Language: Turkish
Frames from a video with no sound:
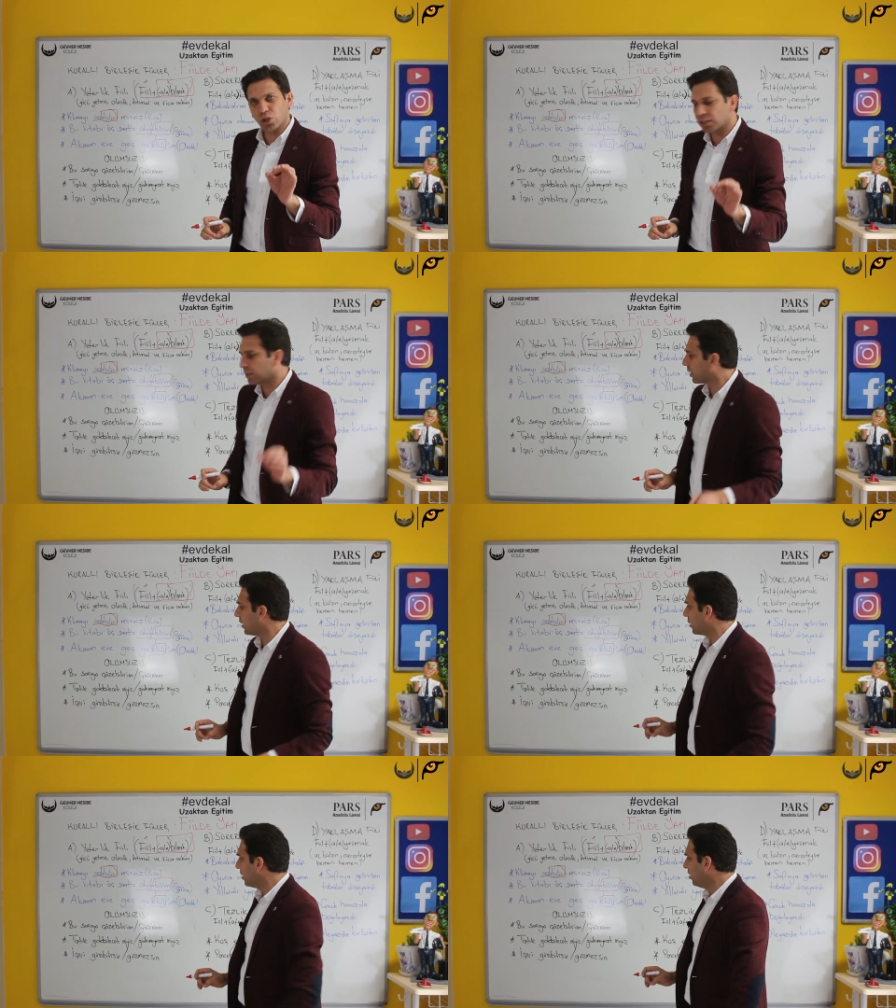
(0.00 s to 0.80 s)
Buna
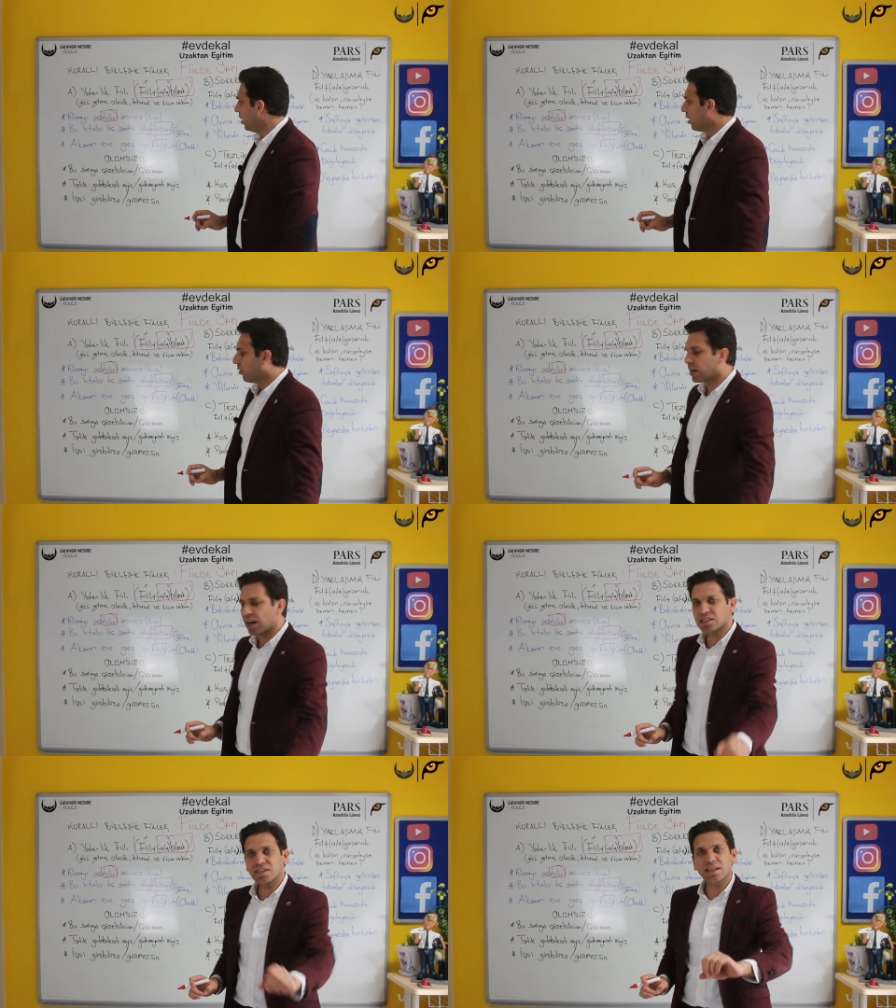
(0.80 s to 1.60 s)
dikkat edin ve
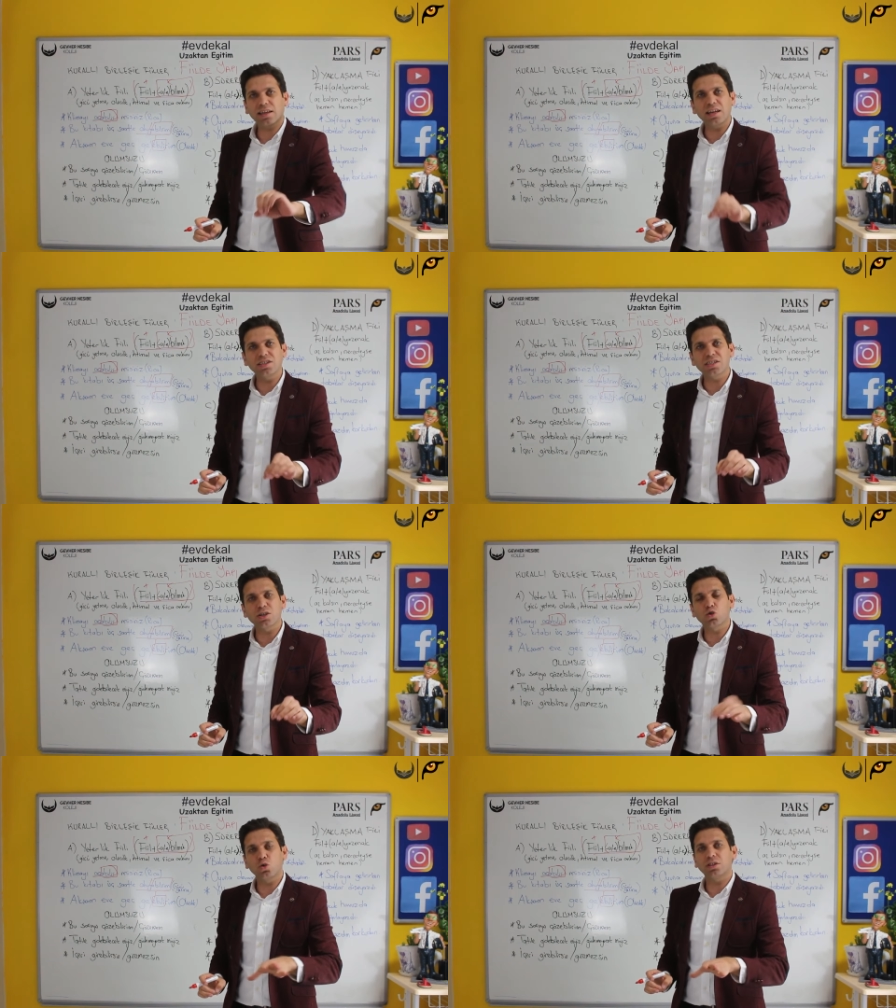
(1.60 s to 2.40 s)
karşınıza
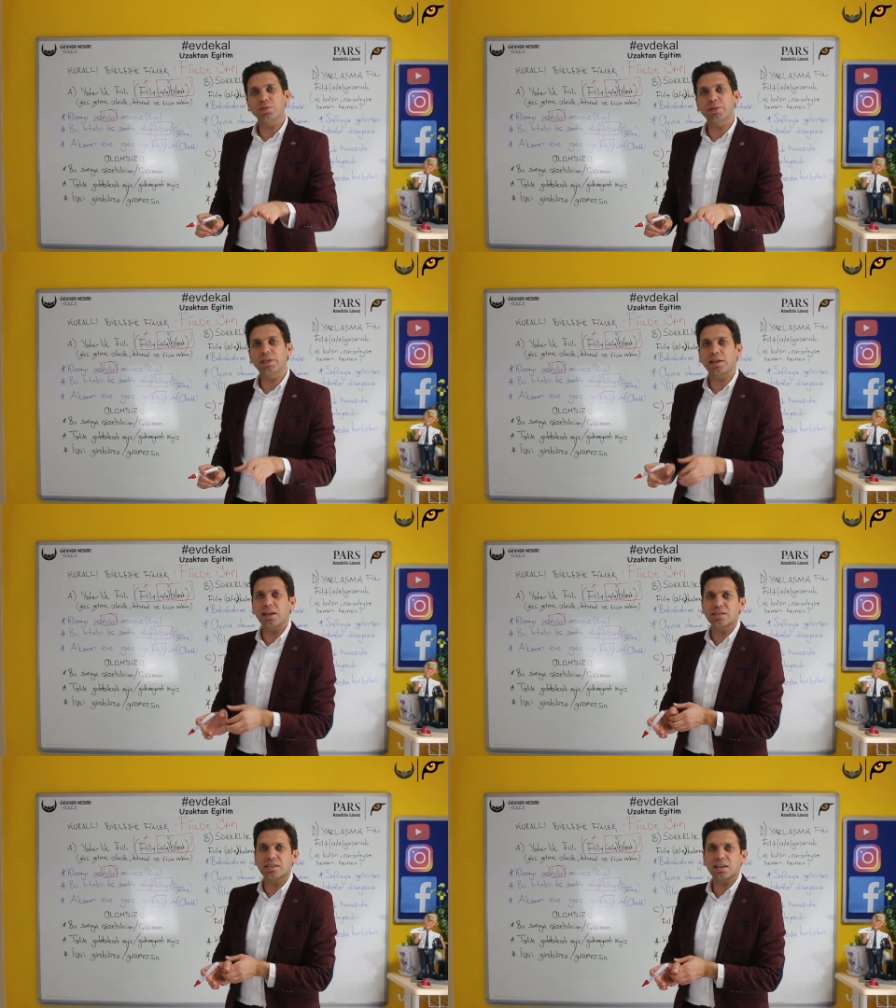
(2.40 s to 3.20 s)
gelecekse soru tipinde
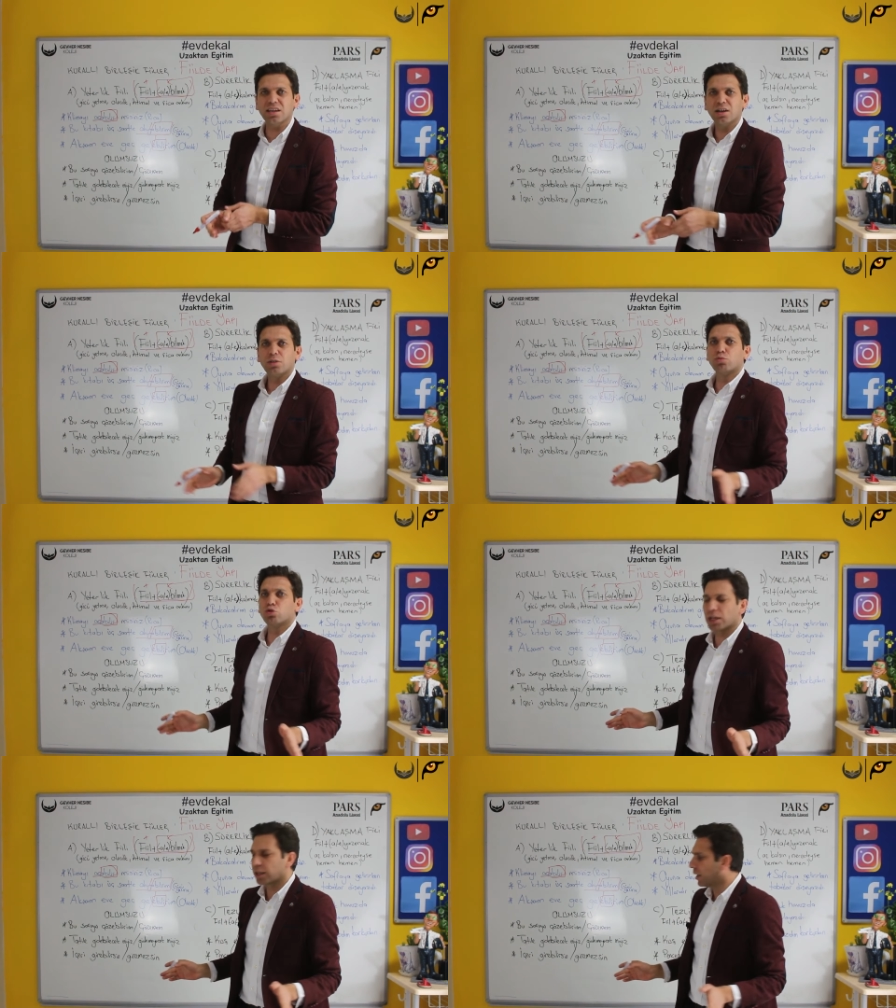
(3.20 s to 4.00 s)
gelirse de
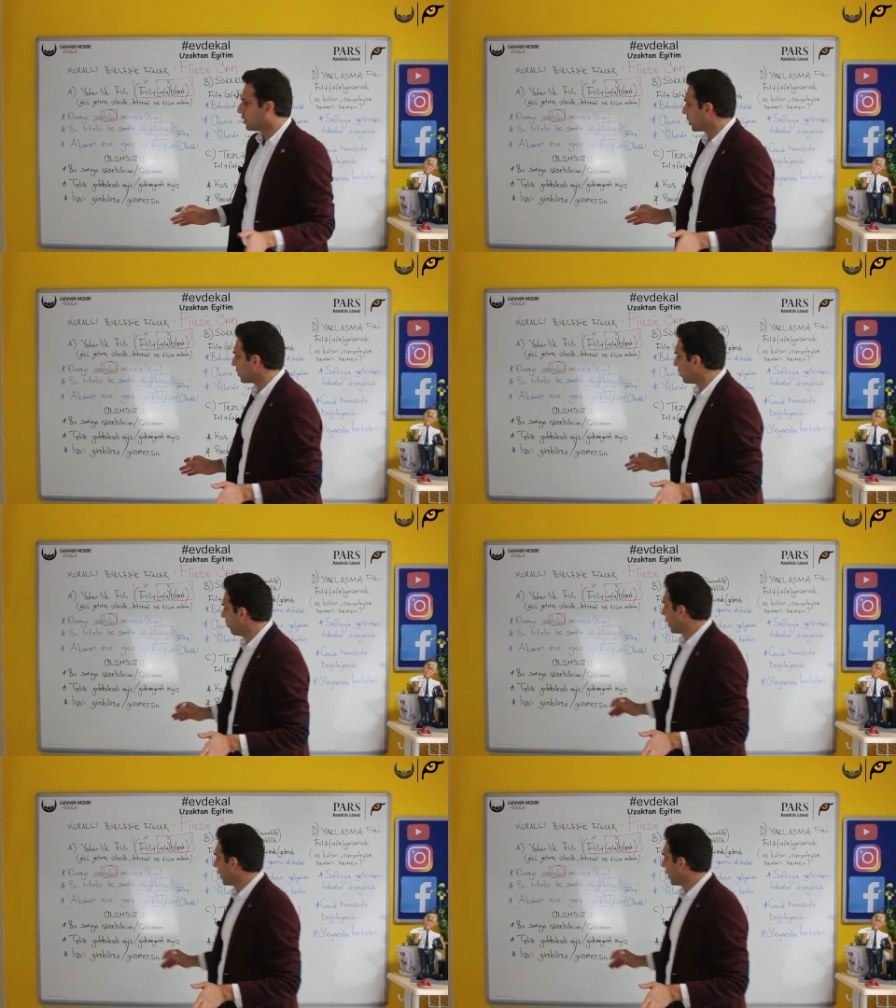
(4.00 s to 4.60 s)
buradan gelecektir.